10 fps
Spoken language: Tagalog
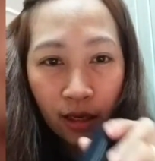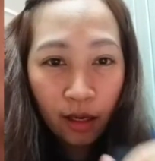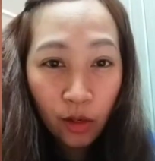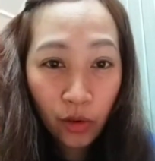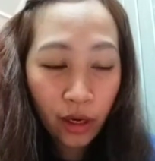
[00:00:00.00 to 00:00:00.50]

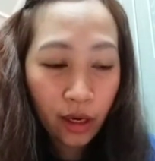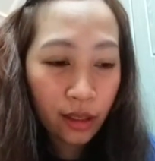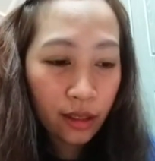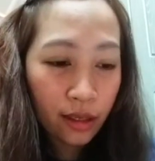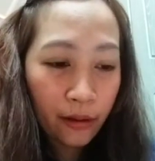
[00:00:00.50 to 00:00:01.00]

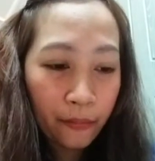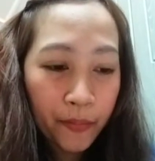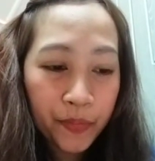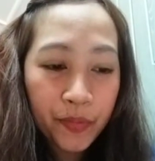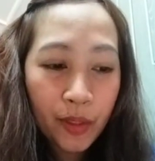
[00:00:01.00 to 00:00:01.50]
08.
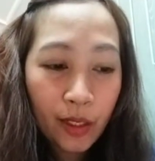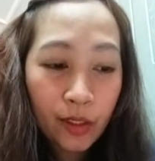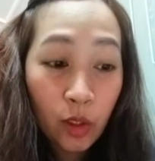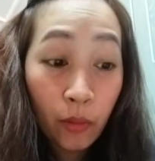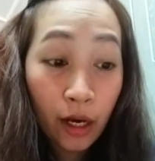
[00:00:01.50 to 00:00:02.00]

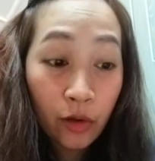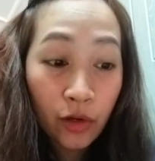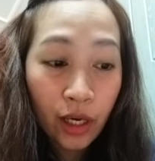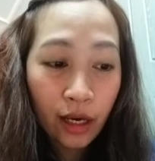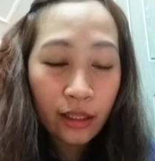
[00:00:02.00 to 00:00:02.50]
So,
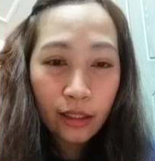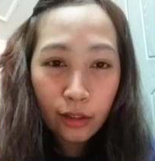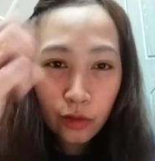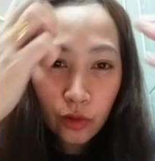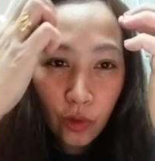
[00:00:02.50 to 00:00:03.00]
bago
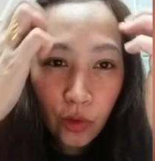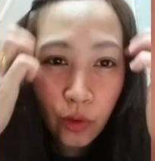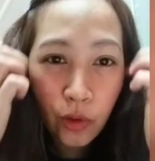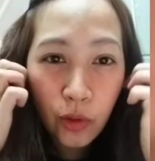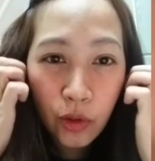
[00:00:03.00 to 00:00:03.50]
yan, gusto
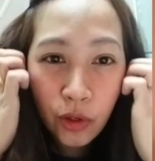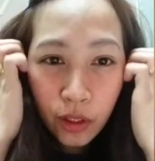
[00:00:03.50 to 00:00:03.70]
ko